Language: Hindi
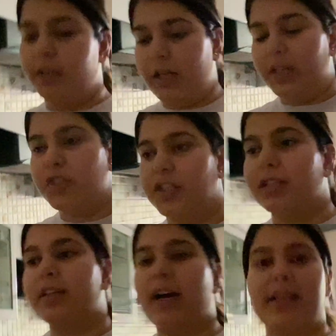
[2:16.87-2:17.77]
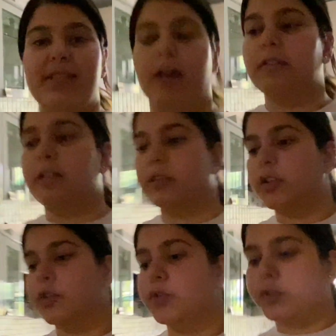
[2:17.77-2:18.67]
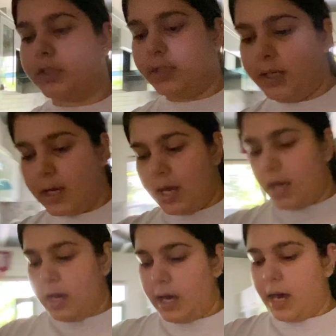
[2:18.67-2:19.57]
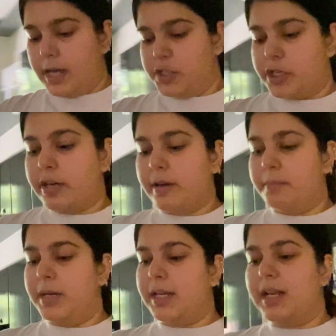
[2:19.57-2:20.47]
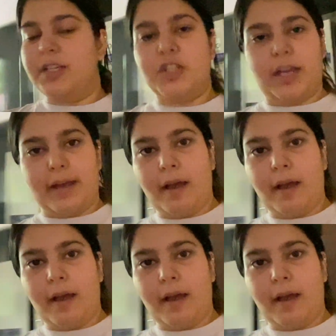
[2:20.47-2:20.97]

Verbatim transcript: लंच की तैयारी स्टार्ट कर देती हूँ क्योंकि आज मेरा लंच है